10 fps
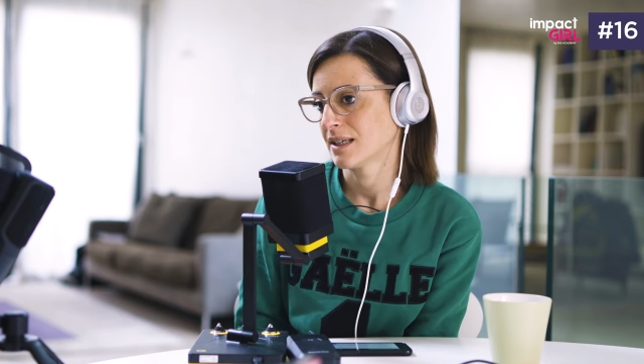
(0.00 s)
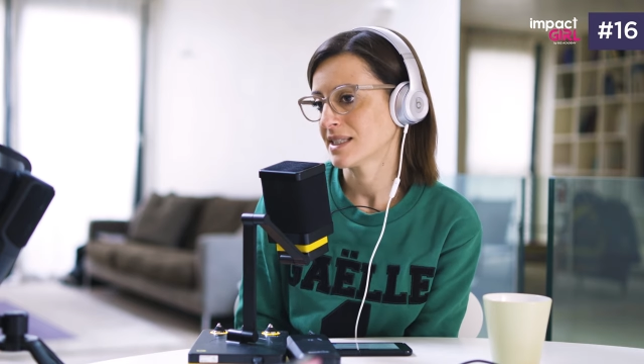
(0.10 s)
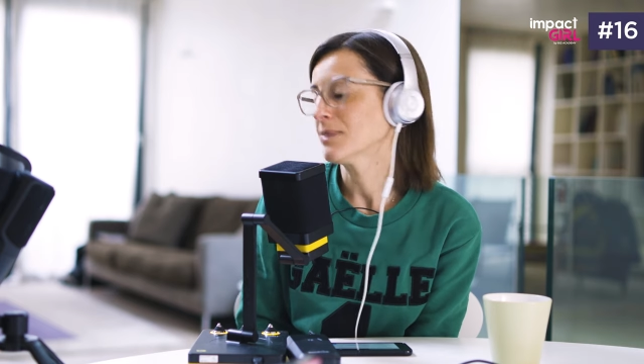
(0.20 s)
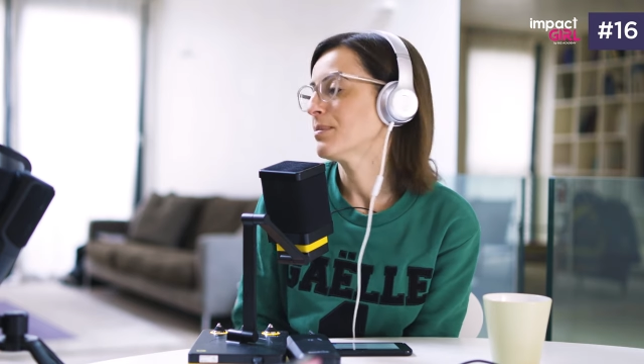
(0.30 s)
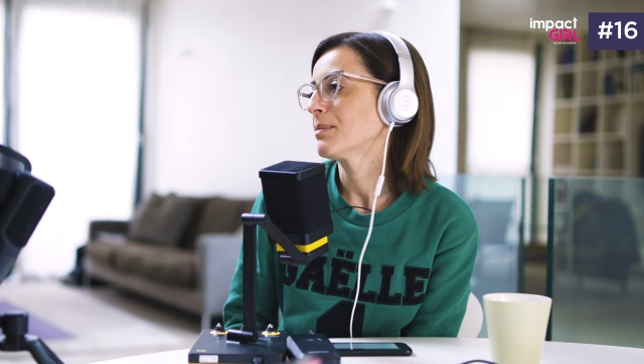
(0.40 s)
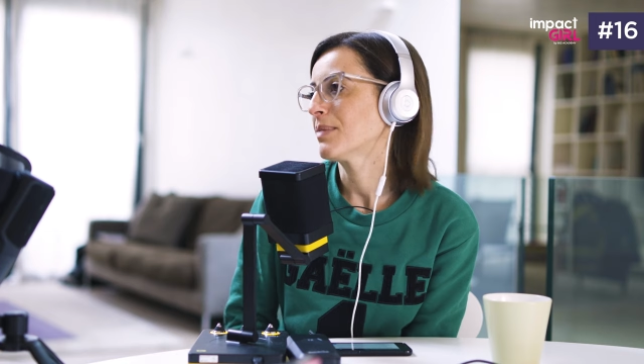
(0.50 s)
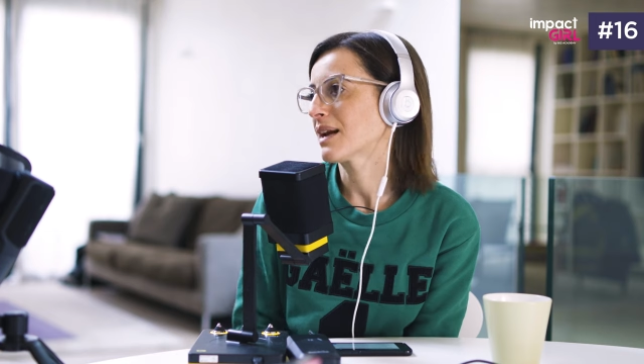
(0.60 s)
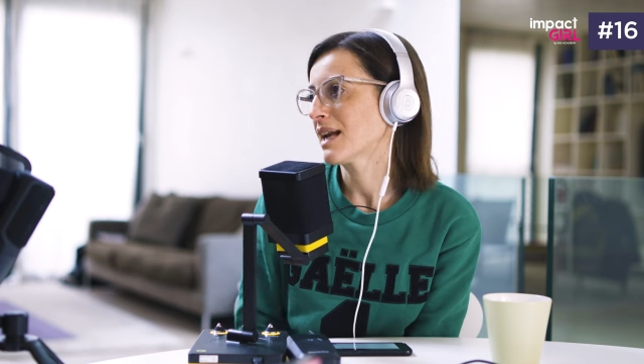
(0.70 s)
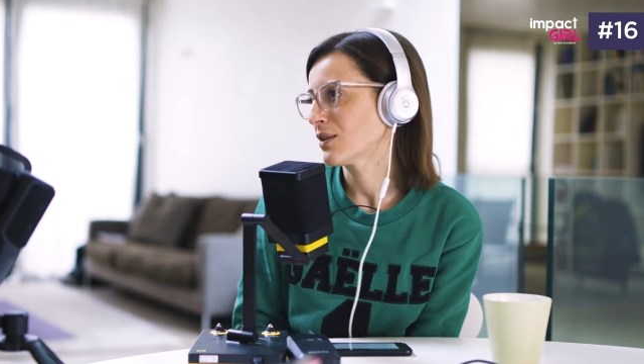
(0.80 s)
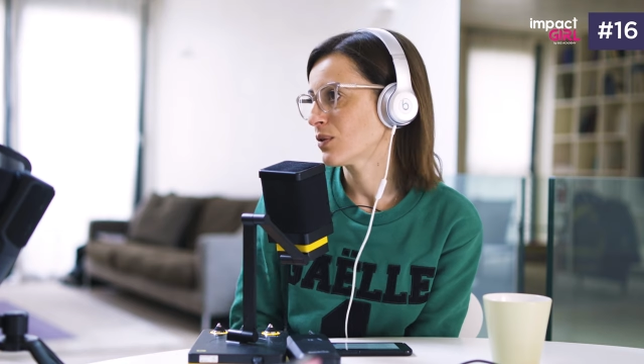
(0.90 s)
Sempre
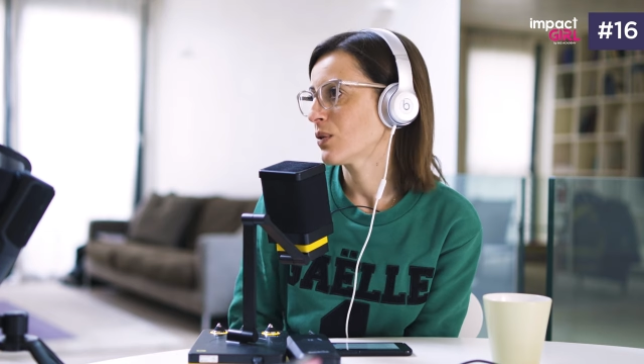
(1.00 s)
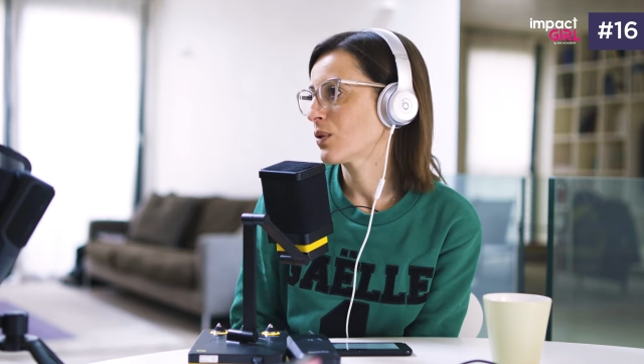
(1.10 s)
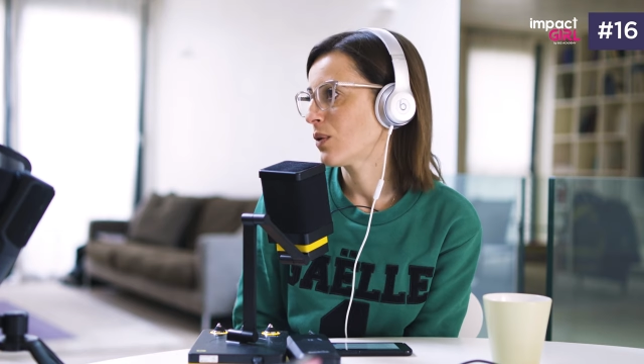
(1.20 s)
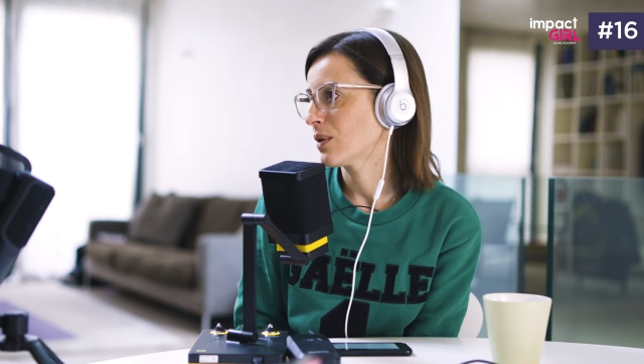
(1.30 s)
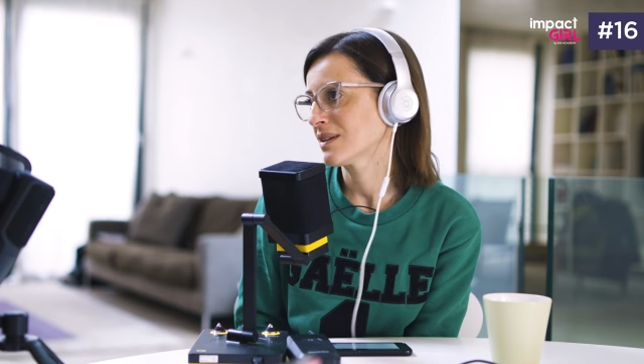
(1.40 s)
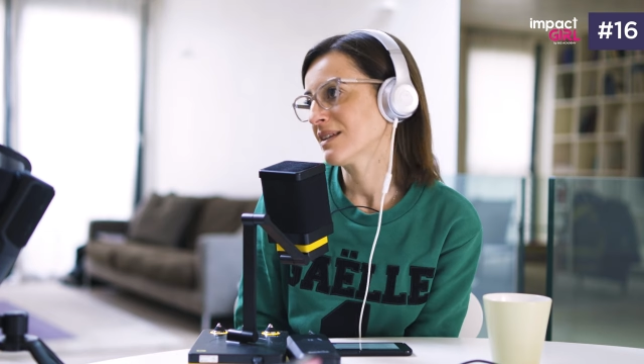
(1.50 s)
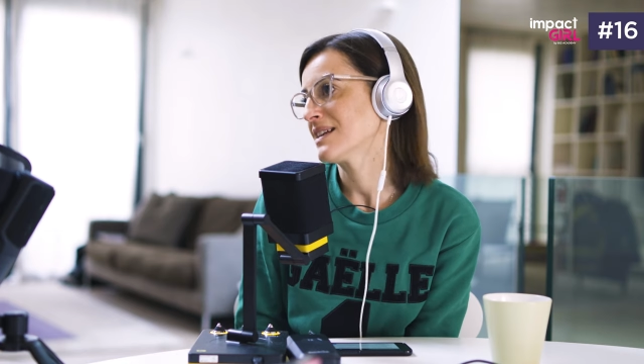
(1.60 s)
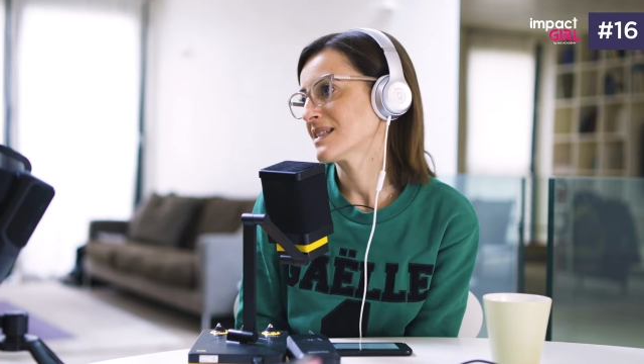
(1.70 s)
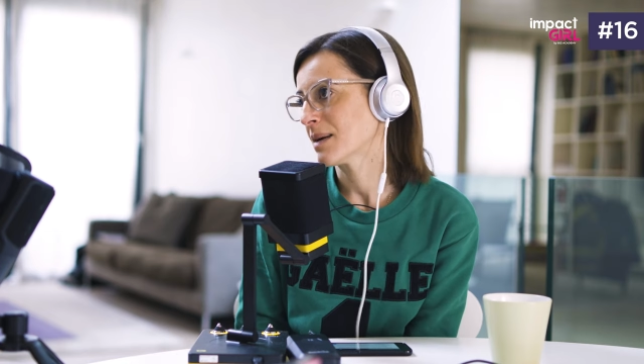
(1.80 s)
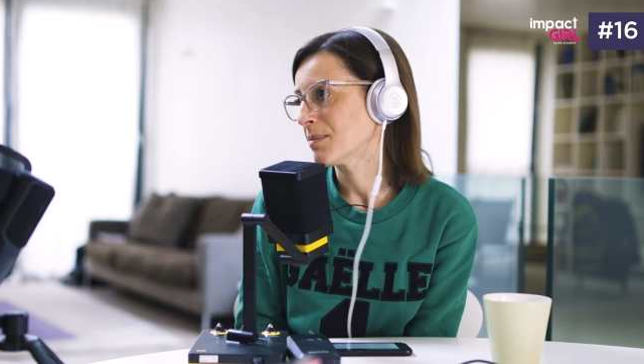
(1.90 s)
parlando con
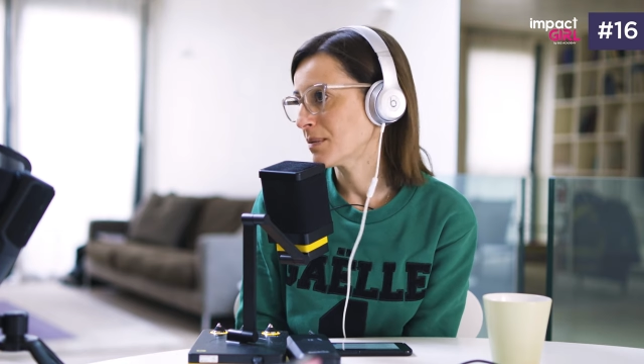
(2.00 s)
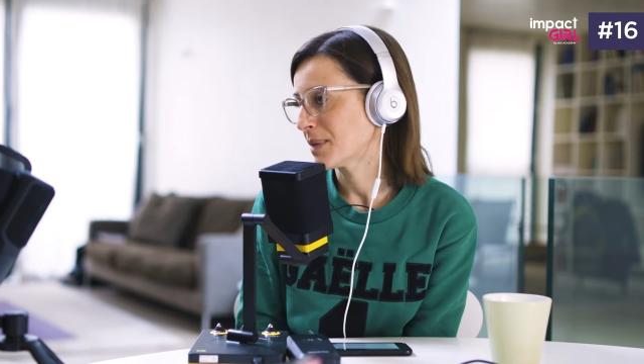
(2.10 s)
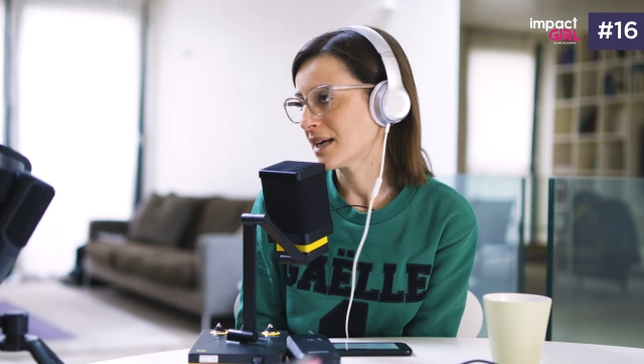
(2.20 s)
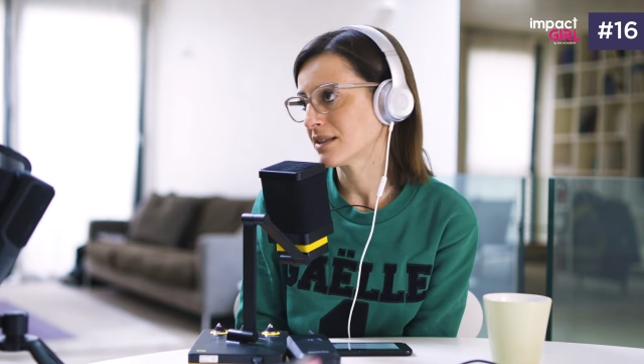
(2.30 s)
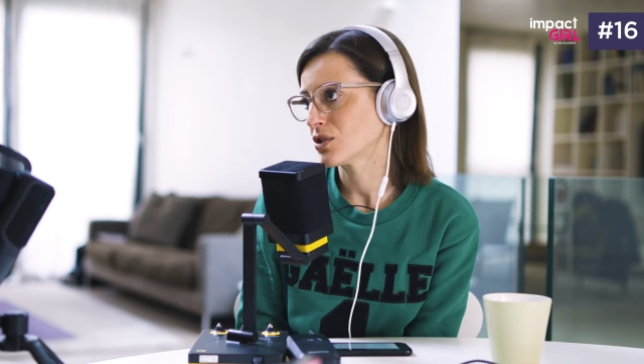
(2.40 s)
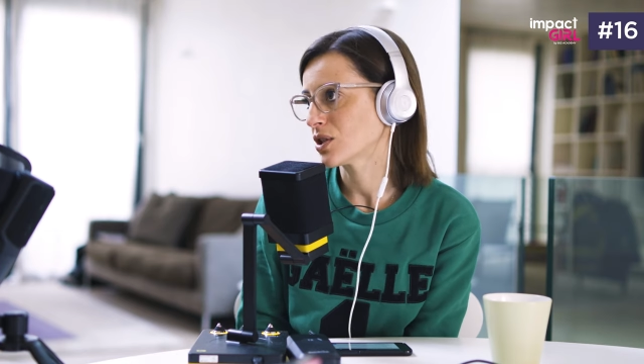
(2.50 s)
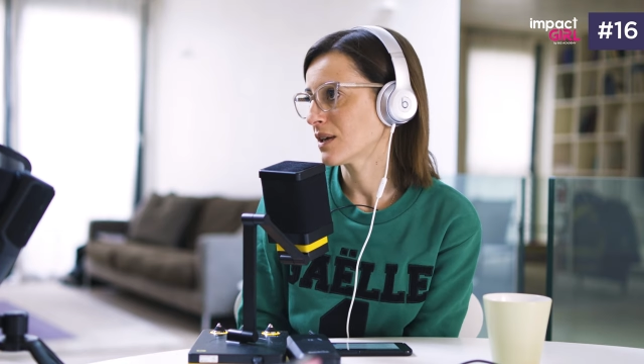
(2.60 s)
degli esempi pratici